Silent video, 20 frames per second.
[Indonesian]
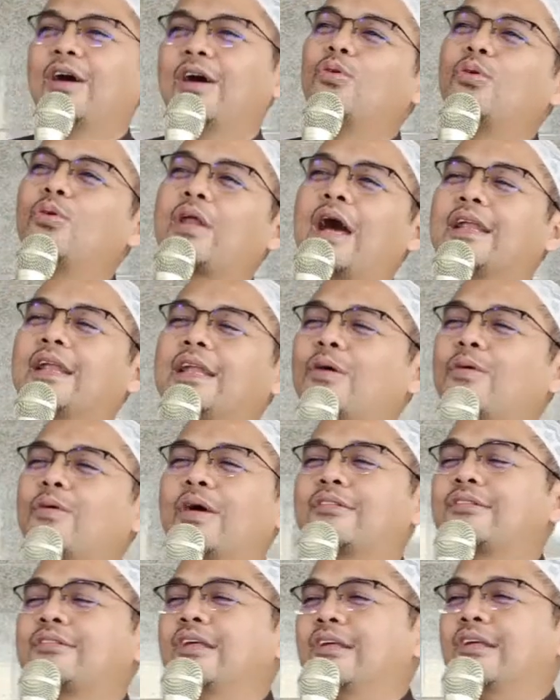orang
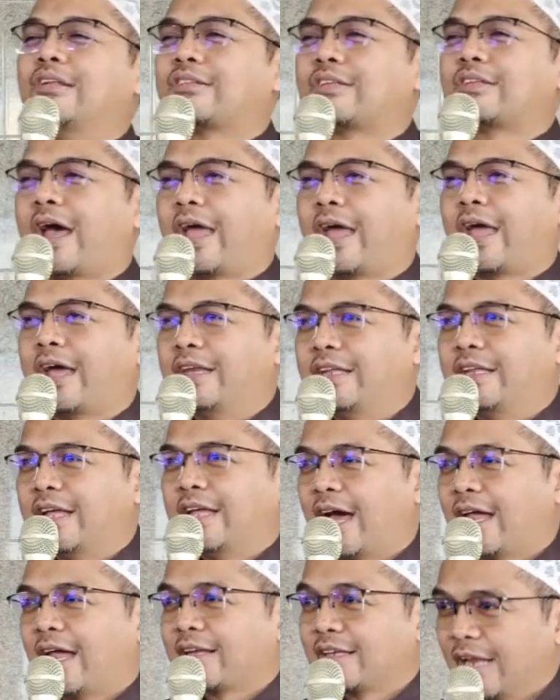wesing saya
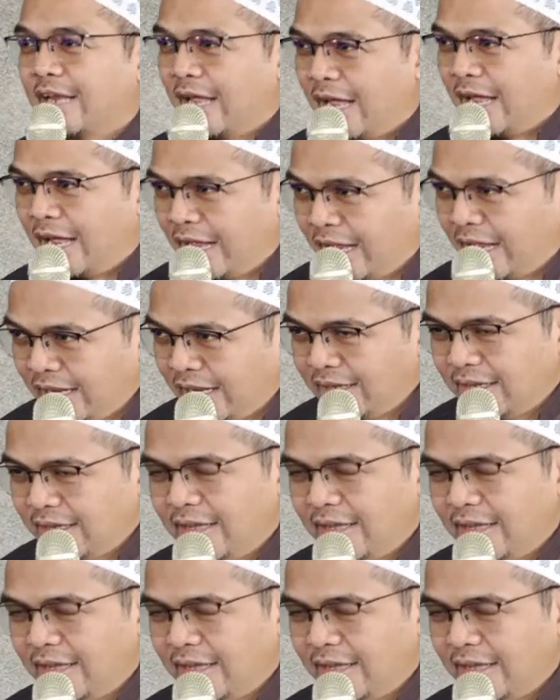niat nak